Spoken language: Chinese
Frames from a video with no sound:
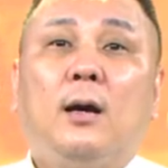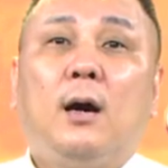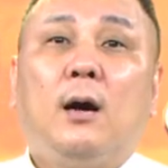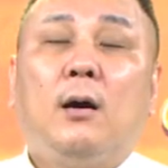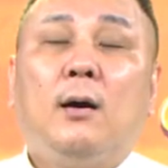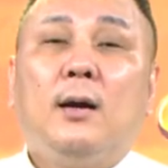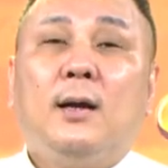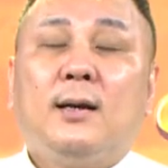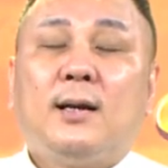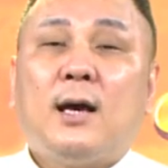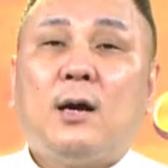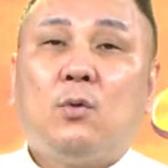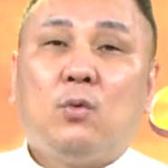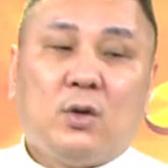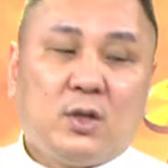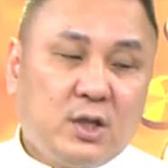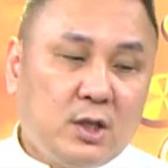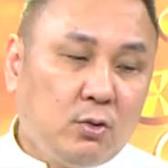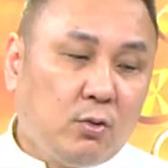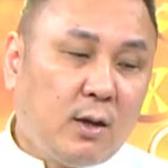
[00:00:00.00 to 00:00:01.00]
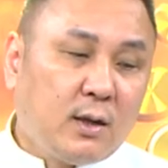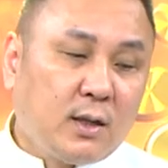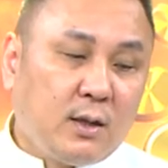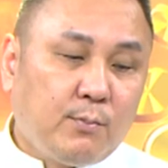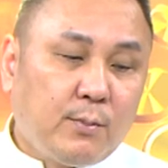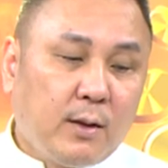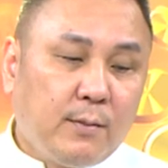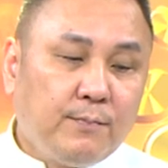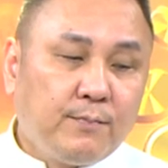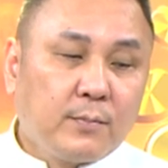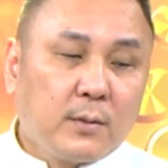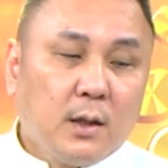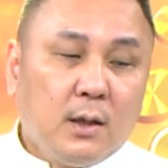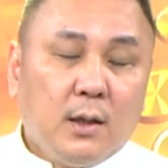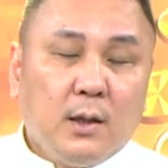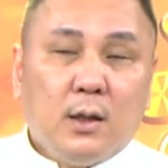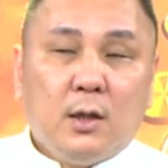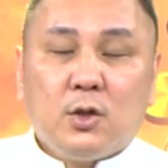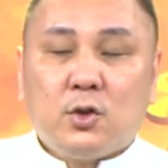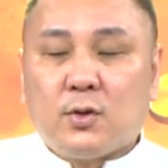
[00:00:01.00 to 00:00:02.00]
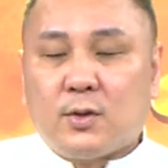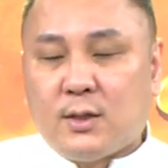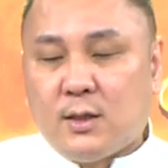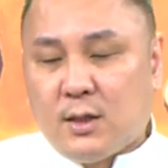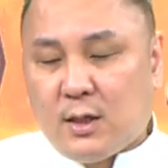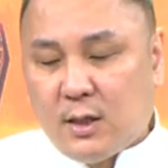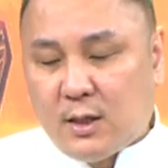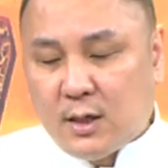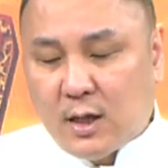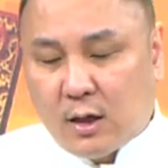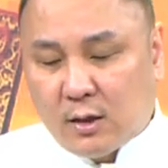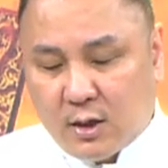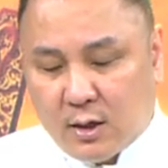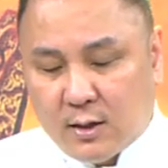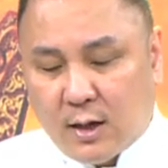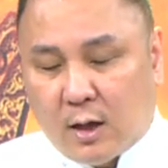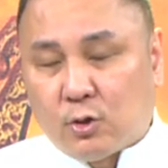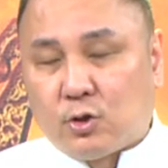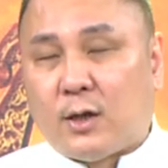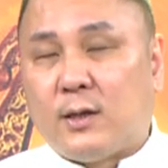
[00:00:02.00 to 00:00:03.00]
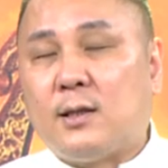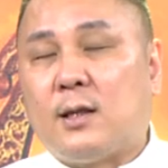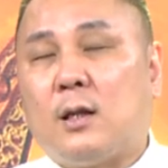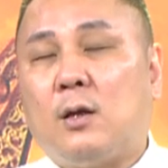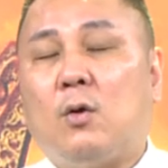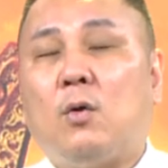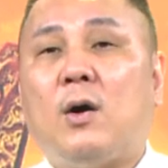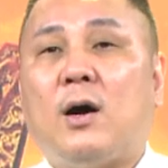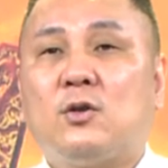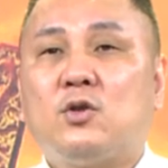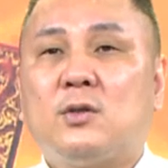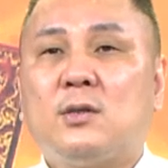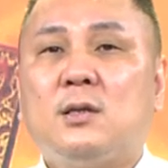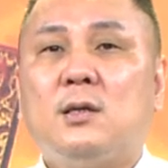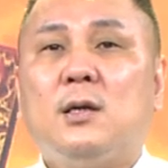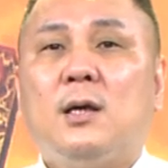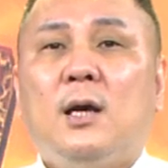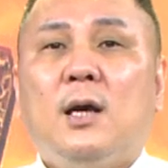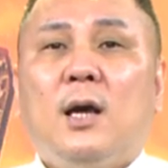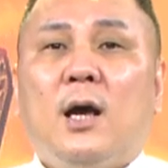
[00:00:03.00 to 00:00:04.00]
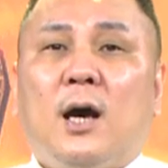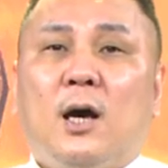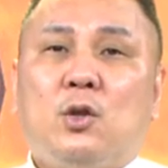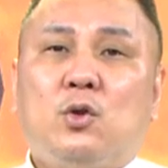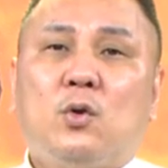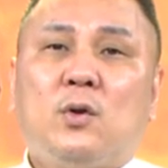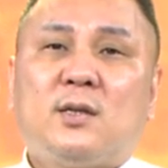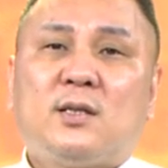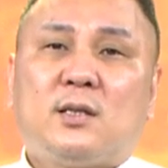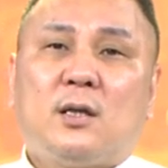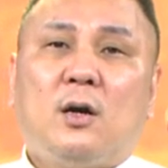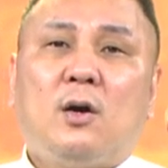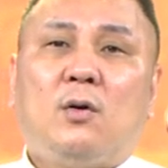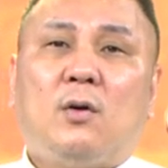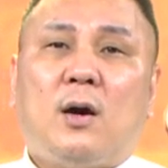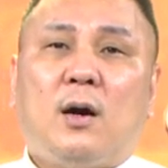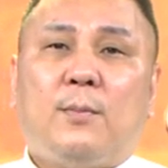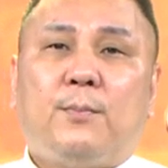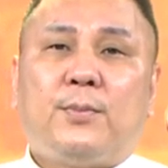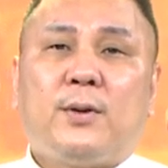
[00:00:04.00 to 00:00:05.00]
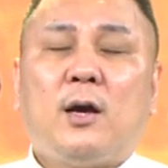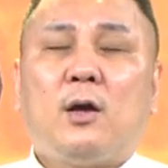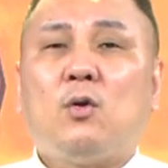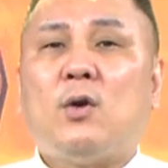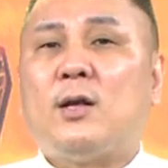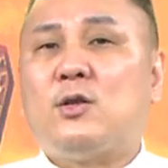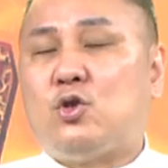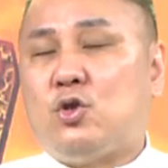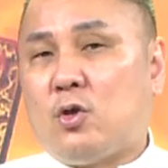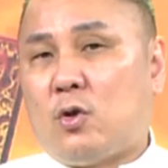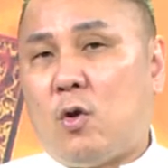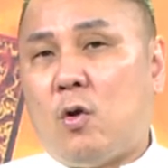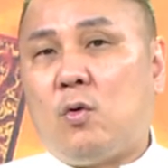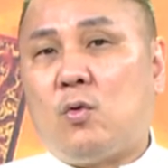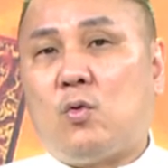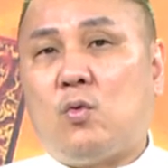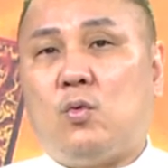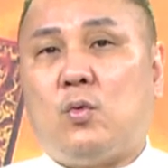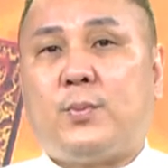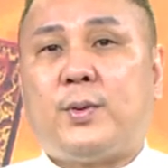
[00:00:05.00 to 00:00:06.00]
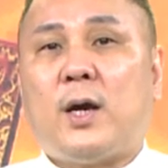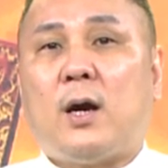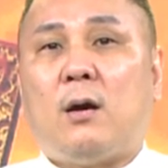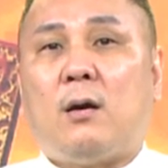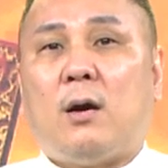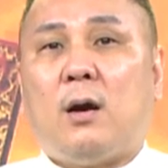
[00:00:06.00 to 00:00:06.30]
好，那我希望你们。就是一定要听老船长的话，就是很多时候啊，不要乱去空股票